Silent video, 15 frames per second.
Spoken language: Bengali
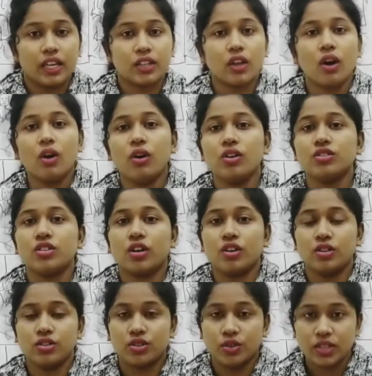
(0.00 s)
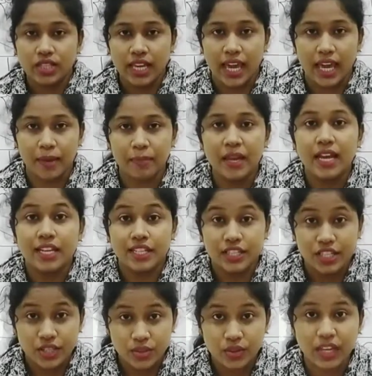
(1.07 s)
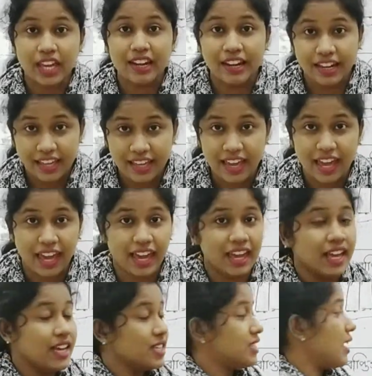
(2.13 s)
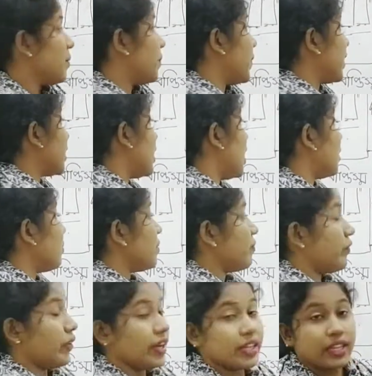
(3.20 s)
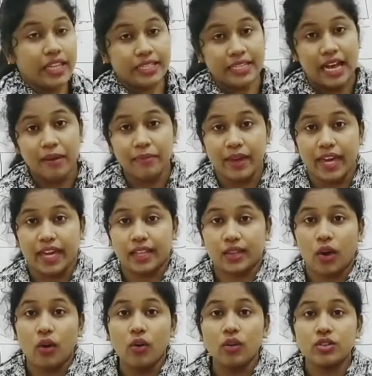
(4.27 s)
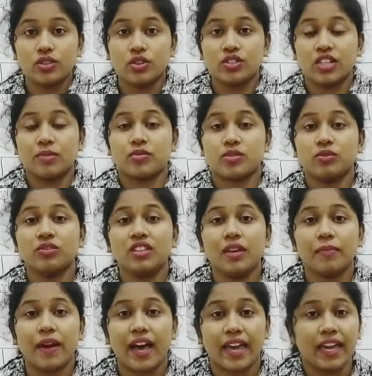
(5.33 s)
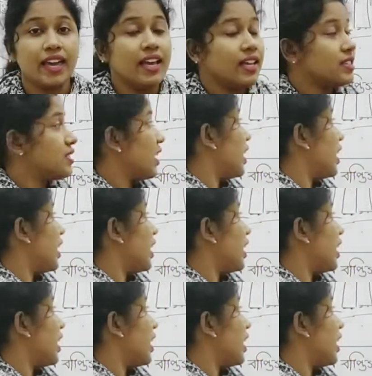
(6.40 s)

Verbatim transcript: তখন যখন জোসেফ যিশুকে নিয়ে সেই বেতলেহেমে ফিরতে যাবে তখন জোসেফ শুনতে পায় যে